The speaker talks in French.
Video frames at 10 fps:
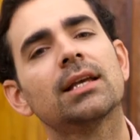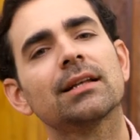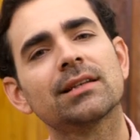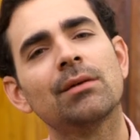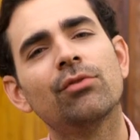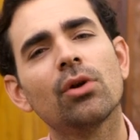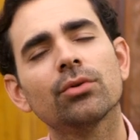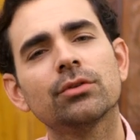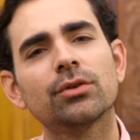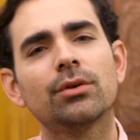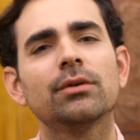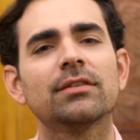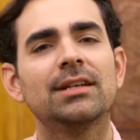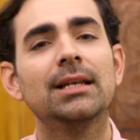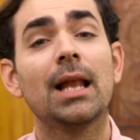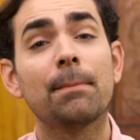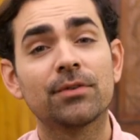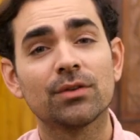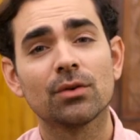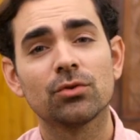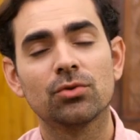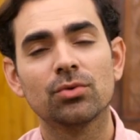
Quatrième voleur de temps, c'est l'absence